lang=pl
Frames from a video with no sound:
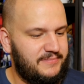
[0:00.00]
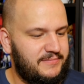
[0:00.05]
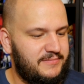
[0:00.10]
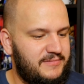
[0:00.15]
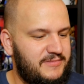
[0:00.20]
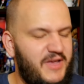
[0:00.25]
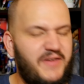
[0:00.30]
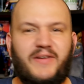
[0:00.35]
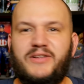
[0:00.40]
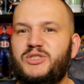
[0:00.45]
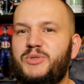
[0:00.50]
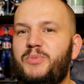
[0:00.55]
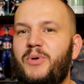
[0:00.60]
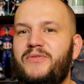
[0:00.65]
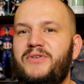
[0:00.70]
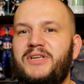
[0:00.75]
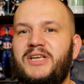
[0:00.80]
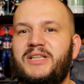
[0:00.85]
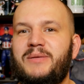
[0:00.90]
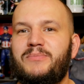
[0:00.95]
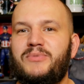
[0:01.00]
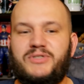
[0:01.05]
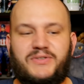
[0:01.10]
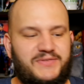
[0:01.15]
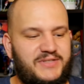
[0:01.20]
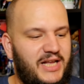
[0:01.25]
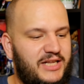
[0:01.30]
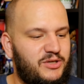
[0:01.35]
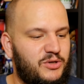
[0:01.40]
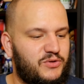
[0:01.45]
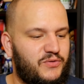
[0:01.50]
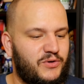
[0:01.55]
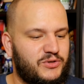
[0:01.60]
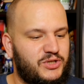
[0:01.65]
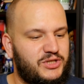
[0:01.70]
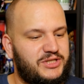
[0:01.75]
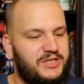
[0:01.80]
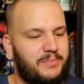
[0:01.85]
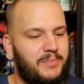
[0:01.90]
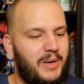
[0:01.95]
Nie wiem, czy powinienem być w stanie
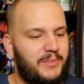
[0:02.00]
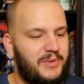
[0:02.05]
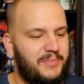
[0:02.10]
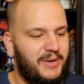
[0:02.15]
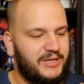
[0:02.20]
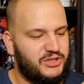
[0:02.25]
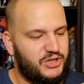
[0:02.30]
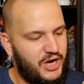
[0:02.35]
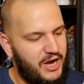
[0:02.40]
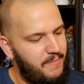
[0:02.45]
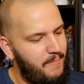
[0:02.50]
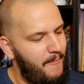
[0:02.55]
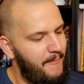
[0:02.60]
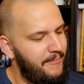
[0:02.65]
otworzyć zębami paczkę.